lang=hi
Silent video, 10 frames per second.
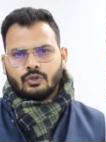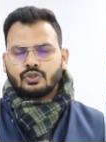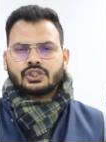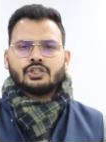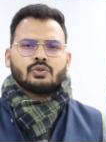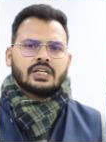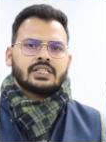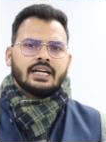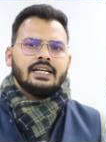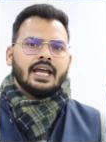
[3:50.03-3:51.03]
उसकी
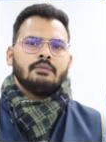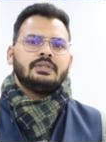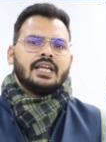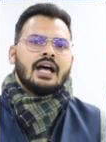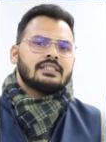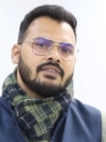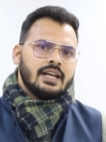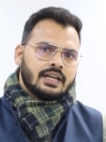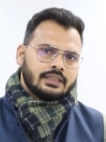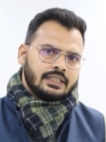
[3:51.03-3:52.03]
सुरक्षा के लिए हम क्या
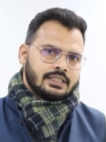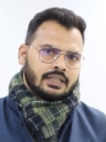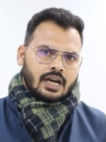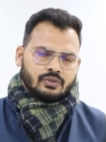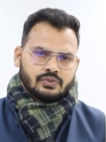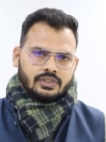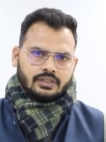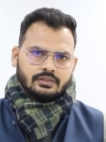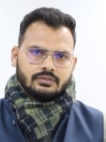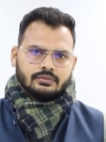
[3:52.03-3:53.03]
सवाल करते हैं सरकारों से